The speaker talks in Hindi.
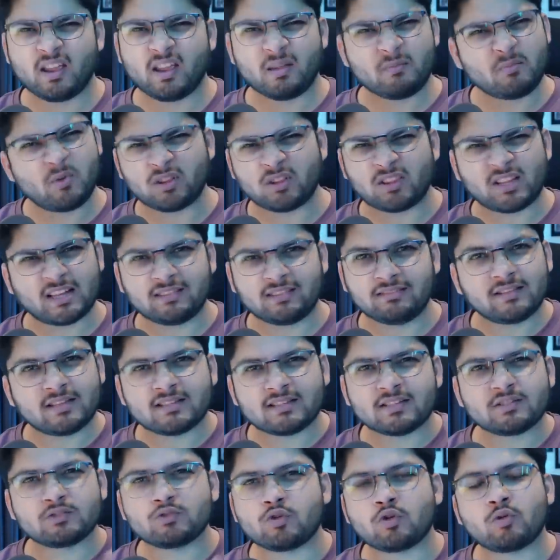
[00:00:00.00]
एक बहुत गंदा
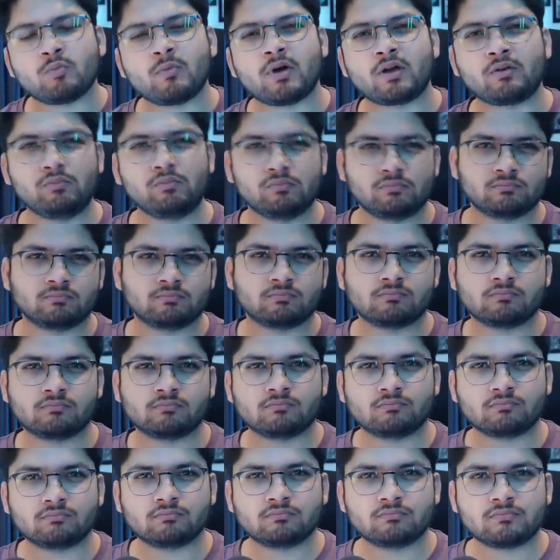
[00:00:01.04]
सा जोक मारूँ
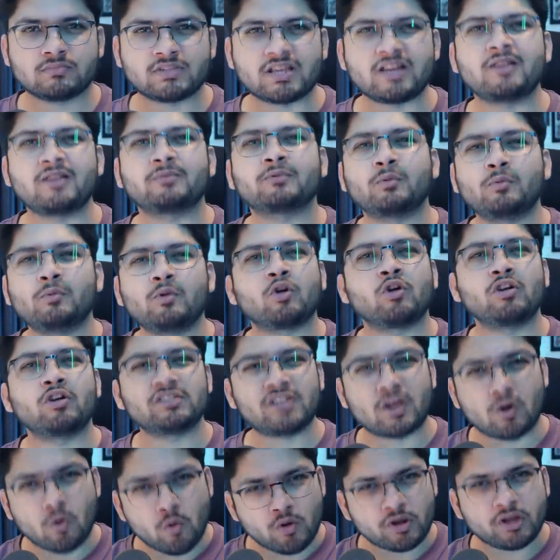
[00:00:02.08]
चल अब तुम लोग कौन
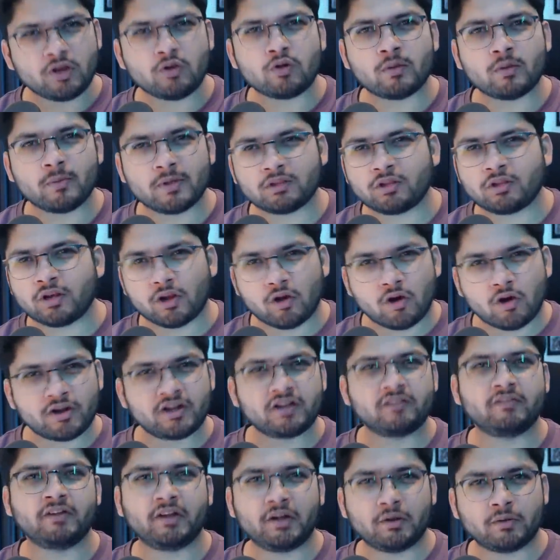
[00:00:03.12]
सा रोक ही लोगे मेरे तो
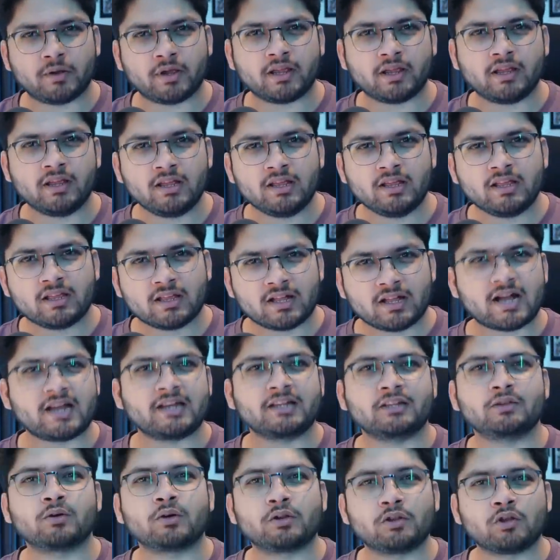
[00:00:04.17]
रिकॉर्डेड वीडियो है
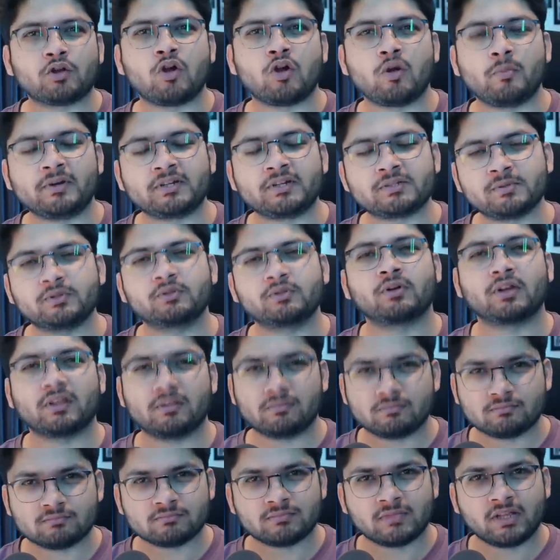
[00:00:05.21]
गाली दोगे तो कमेंट्स में दोगे
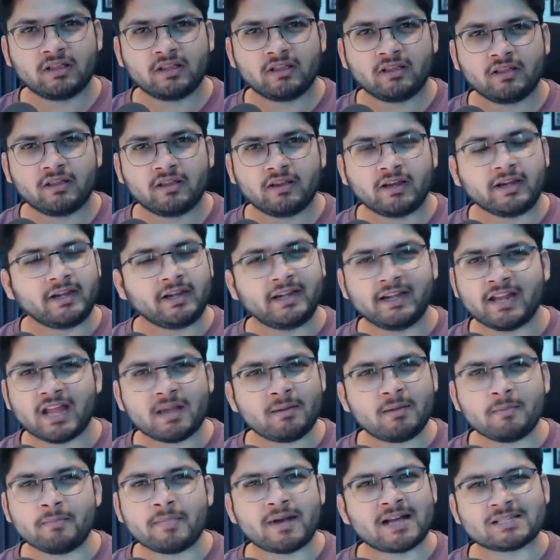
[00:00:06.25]
इंडिया
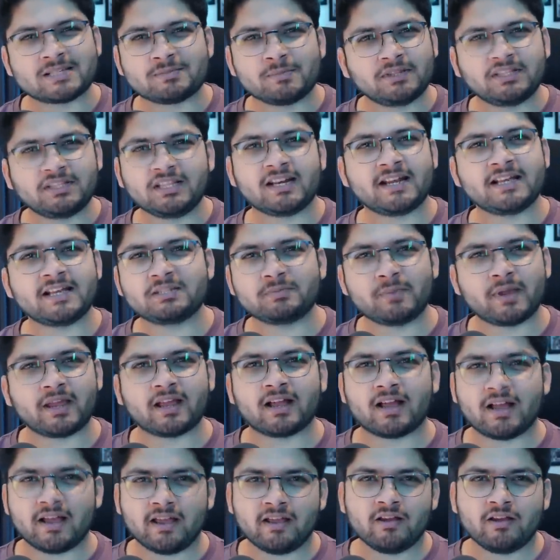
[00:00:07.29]
में बासमती राइस
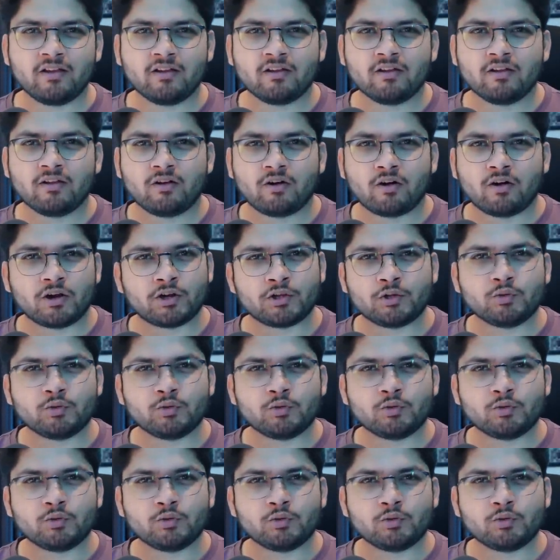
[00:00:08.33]
महंगा है और